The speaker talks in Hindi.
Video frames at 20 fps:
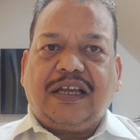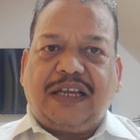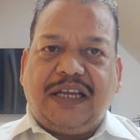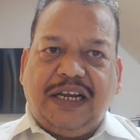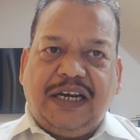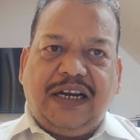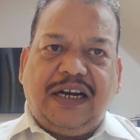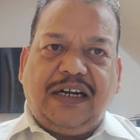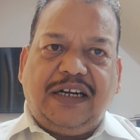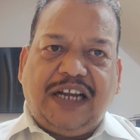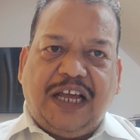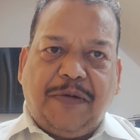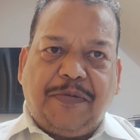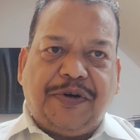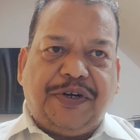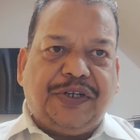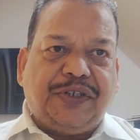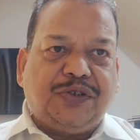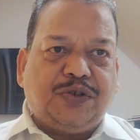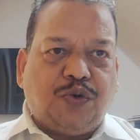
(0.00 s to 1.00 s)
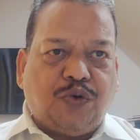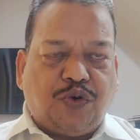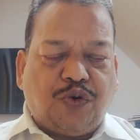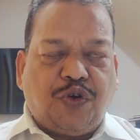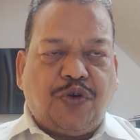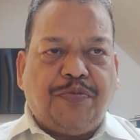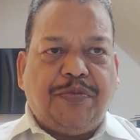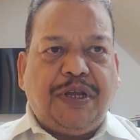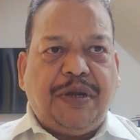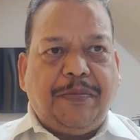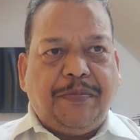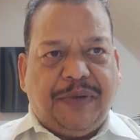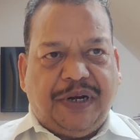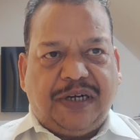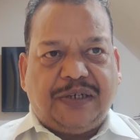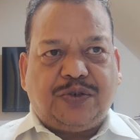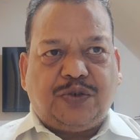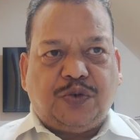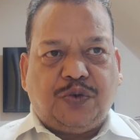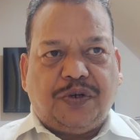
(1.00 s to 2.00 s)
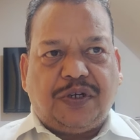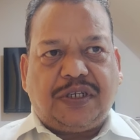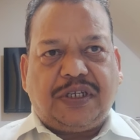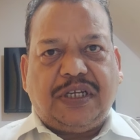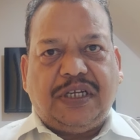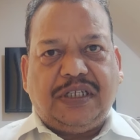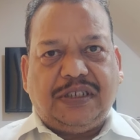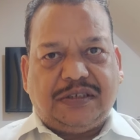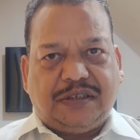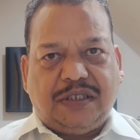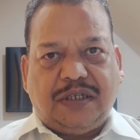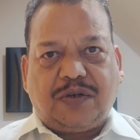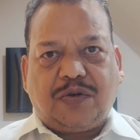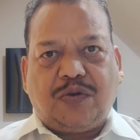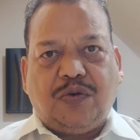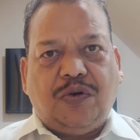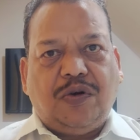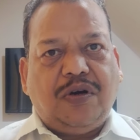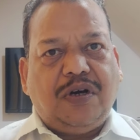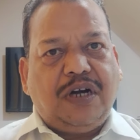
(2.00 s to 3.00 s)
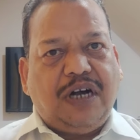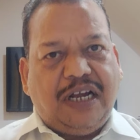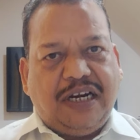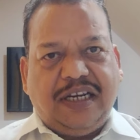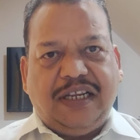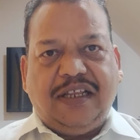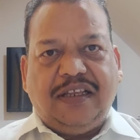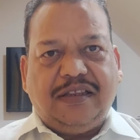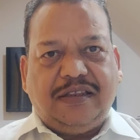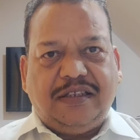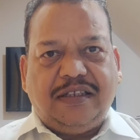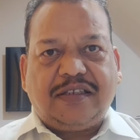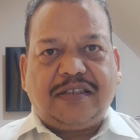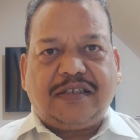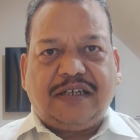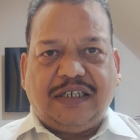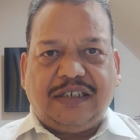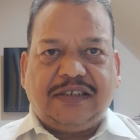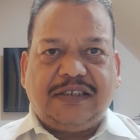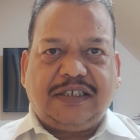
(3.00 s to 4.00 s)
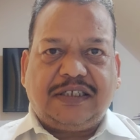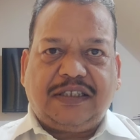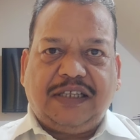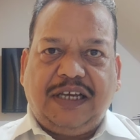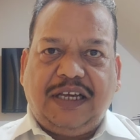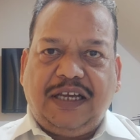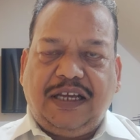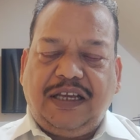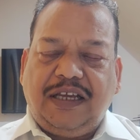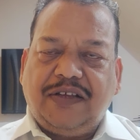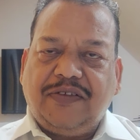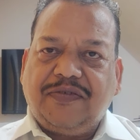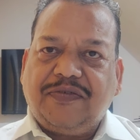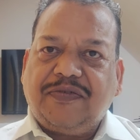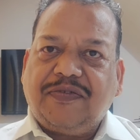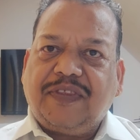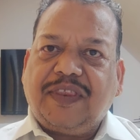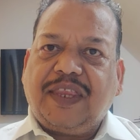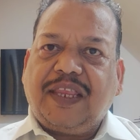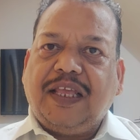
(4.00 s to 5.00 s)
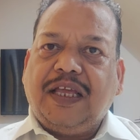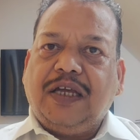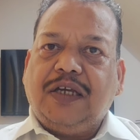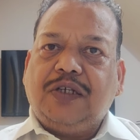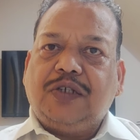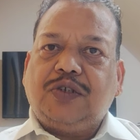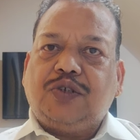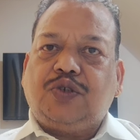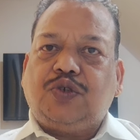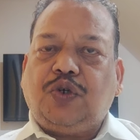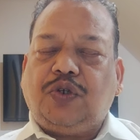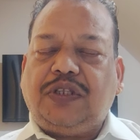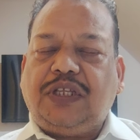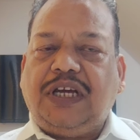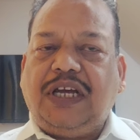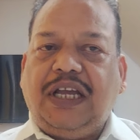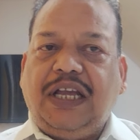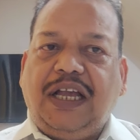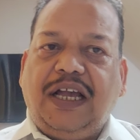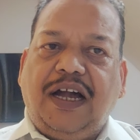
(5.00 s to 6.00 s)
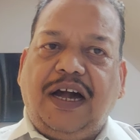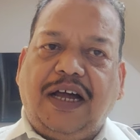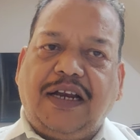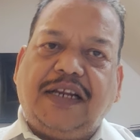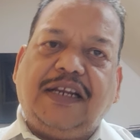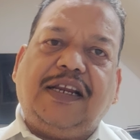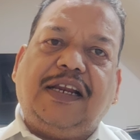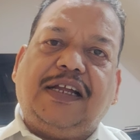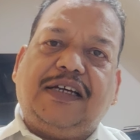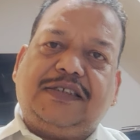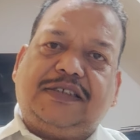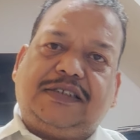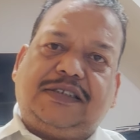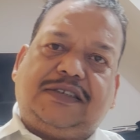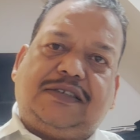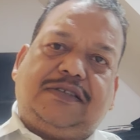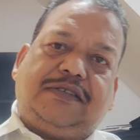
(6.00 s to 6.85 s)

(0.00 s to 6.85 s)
केला डायबिटीज़ रोगियों में ब्लड शुगर के स्तर को अनियंत्रित कर सकता है चौथा है अनानास